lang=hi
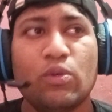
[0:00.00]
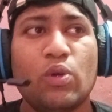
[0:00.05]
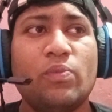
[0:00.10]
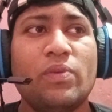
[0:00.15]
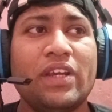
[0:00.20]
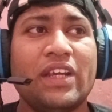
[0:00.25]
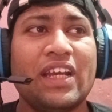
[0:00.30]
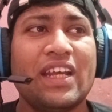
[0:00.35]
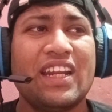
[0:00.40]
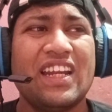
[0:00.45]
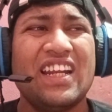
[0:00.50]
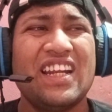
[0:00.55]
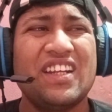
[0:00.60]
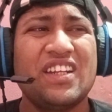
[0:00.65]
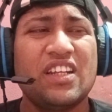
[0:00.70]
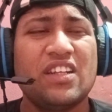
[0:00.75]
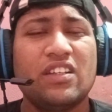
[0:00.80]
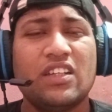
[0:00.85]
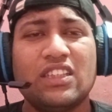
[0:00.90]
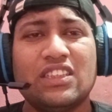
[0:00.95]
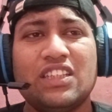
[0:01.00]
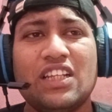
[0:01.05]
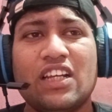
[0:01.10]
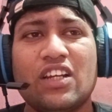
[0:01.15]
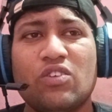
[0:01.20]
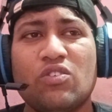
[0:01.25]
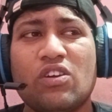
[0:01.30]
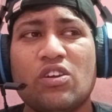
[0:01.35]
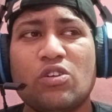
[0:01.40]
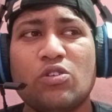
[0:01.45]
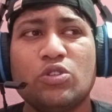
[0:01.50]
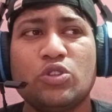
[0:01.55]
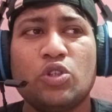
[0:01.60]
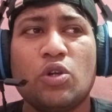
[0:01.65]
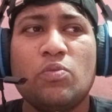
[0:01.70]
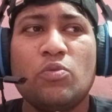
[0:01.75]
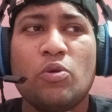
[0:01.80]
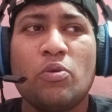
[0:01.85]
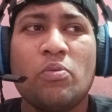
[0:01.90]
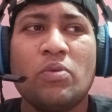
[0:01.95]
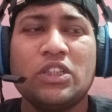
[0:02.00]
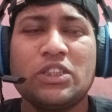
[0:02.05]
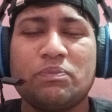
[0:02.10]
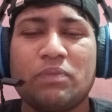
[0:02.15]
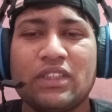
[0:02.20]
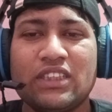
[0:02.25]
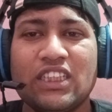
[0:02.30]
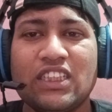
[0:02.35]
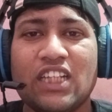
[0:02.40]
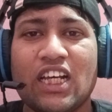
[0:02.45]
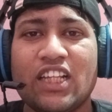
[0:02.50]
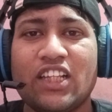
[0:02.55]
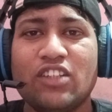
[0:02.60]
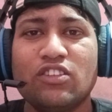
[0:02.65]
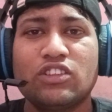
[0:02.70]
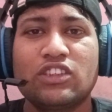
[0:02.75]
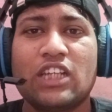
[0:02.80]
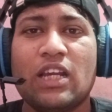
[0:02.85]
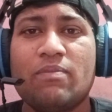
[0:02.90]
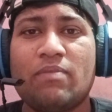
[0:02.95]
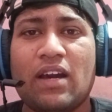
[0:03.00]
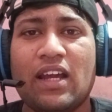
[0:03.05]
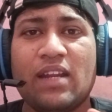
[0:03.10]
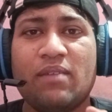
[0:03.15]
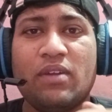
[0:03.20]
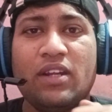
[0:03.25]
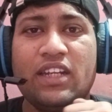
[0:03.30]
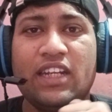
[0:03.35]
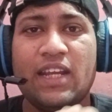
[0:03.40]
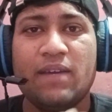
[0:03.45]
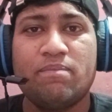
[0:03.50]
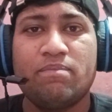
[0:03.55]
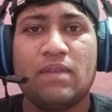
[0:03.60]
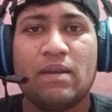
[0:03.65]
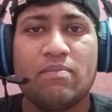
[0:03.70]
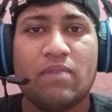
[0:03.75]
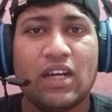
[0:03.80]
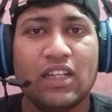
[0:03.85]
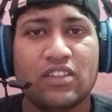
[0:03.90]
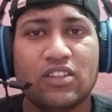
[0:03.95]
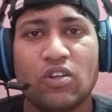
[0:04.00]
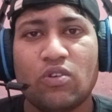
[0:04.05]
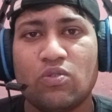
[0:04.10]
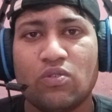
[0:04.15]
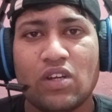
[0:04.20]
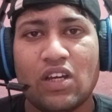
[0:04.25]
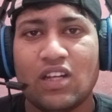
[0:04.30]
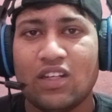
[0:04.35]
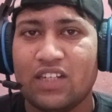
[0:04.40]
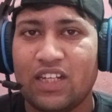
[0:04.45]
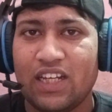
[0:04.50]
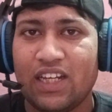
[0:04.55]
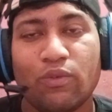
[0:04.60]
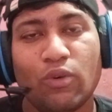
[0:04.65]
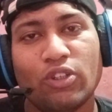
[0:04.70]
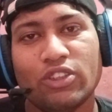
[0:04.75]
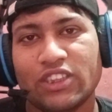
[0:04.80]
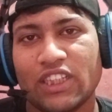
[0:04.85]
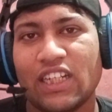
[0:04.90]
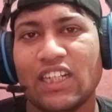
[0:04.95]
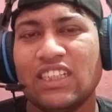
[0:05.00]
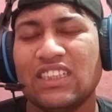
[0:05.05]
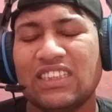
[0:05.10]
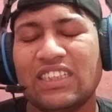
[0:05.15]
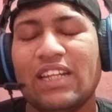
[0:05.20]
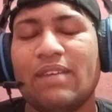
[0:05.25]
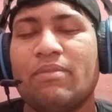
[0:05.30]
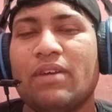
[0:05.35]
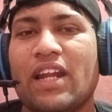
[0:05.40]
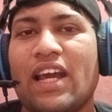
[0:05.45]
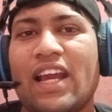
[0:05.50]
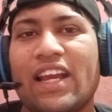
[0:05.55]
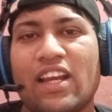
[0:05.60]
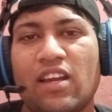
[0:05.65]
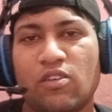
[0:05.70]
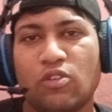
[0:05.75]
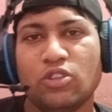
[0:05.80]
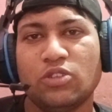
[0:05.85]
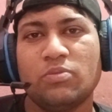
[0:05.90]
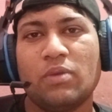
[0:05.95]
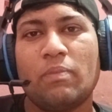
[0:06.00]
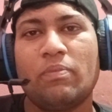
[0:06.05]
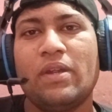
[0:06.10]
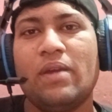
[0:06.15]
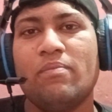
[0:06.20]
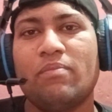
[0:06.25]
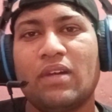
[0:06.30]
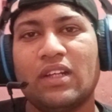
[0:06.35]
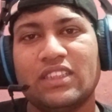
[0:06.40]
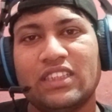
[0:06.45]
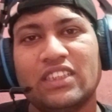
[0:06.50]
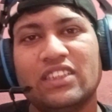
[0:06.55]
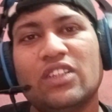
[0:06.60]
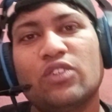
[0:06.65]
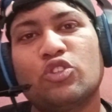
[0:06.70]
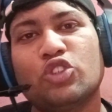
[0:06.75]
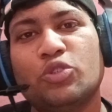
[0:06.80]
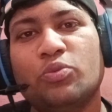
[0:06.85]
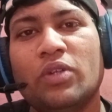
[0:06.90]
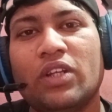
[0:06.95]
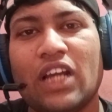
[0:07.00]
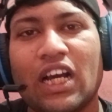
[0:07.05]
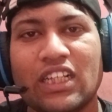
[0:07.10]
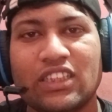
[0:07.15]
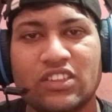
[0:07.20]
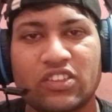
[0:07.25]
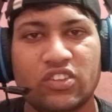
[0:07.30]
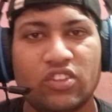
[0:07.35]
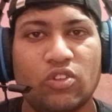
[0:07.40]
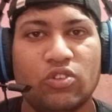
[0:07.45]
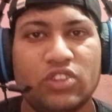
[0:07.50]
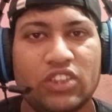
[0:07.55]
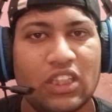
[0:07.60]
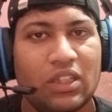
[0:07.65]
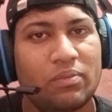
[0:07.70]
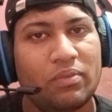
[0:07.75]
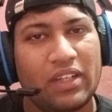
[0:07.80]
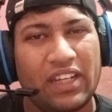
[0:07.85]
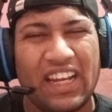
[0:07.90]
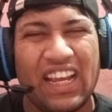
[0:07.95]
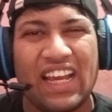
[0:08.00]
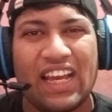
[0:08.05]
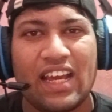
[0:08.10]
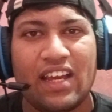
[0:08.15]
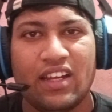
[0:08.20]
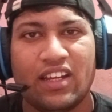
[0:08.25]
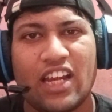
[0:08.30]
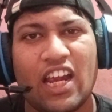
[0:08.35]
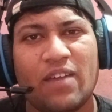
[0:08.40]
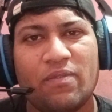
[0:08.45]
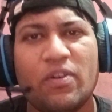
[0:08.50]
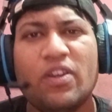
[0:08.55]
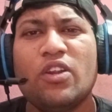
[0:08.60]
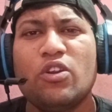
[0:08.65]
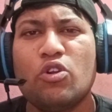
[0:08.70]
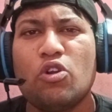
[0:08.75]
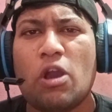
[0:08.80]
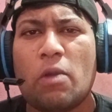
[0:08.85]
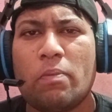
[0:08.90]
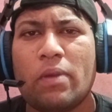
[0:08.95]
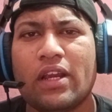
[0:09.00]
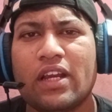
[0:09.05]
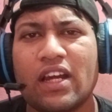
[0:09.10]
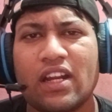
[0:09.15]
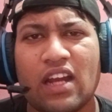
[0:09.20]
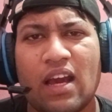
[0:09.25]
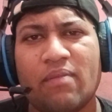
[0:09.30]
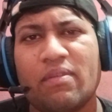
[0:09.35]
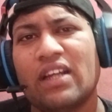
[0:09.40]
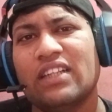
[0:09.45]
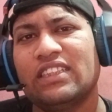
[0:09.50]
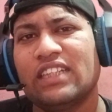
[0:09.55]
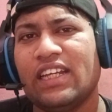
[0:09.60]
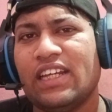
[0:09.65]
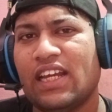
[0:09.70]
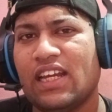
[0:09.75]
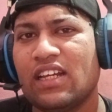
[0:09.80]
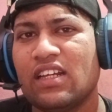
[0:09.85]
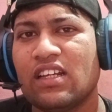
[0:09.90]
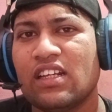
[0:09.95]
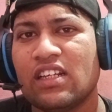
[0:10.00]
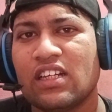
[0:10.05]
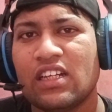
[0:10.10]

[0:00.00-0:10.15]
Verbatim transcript: मूवी के रिलेटेड इसलिए करूँगा क्योंकि जो मूवी मुझे पसंद आती है उसके बारे में डिप में बात करूँगा वो चैनल इसलिए बनाया गया कुछ मैं अपनी मर्जी से कुछ भी डाल सकता हूँ चैनल पर यह है गेट फ्री न्यू एपिक का नाम ऐसा ही है